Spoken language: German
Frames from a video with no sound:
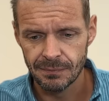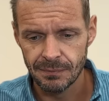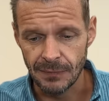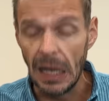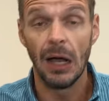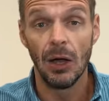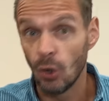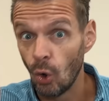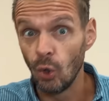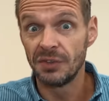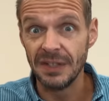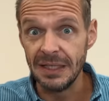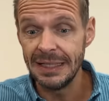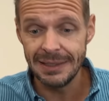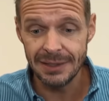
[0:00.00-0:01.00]
Ja,
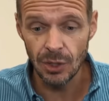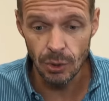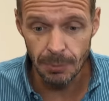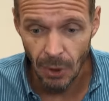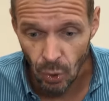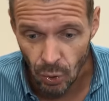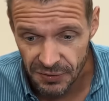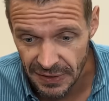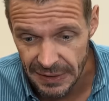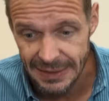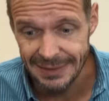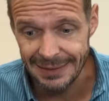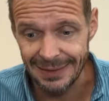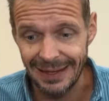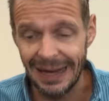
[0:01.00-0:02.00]
rote Linie über rote
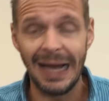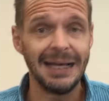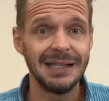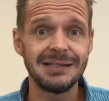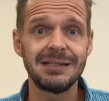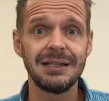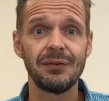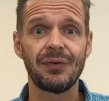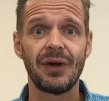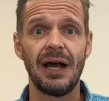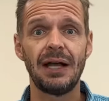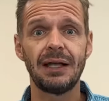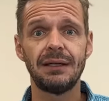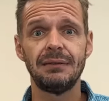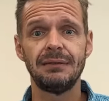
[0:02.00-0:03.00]
Linie. Einzige
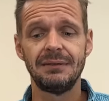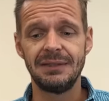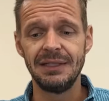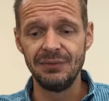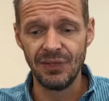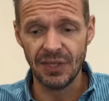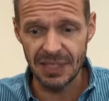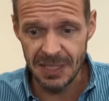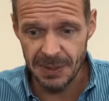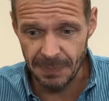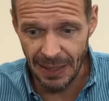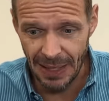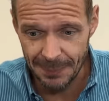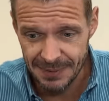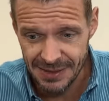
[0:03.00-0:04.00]
Frage, die wirklich
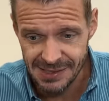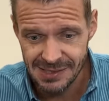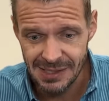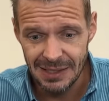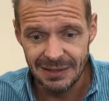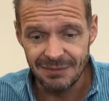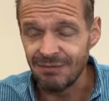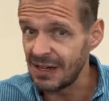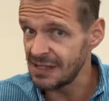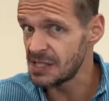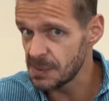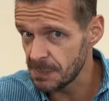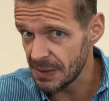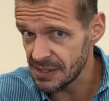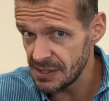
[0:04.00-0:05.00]
bleibt, ist, was
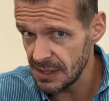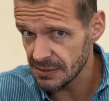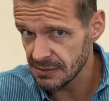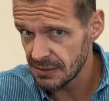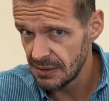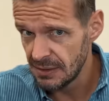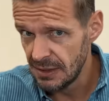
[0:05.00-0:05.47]
ist passiert?